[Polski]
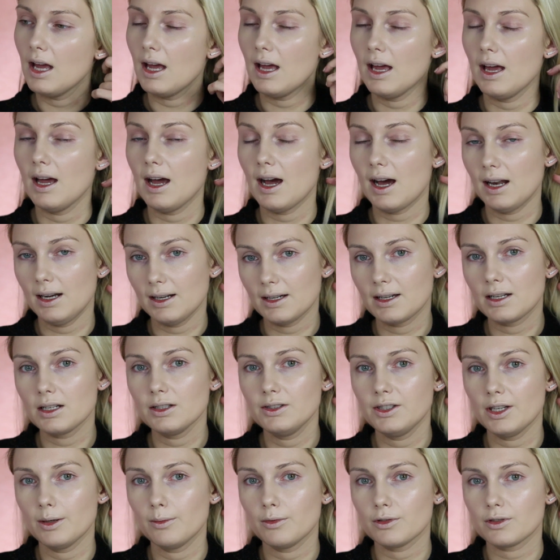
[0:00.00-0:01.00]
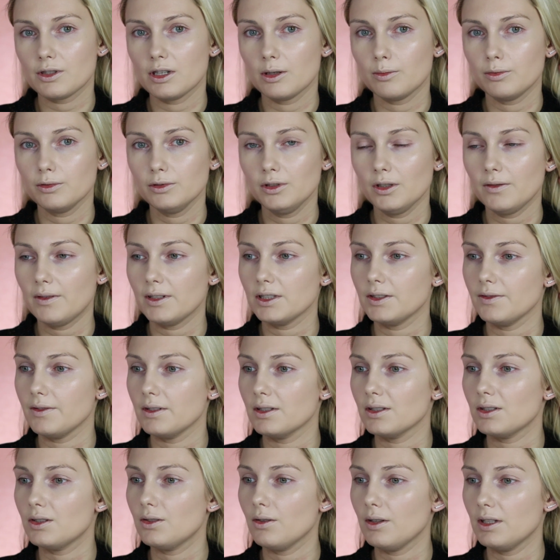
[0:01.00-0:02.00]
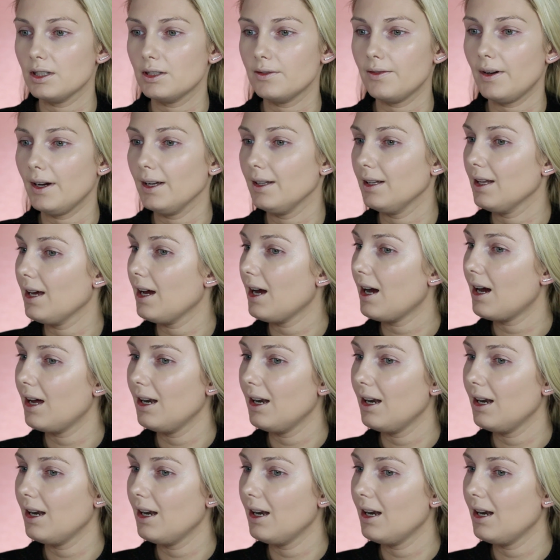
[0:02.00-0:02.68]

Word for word: e, ale krycie można budować, więc to jest fajne,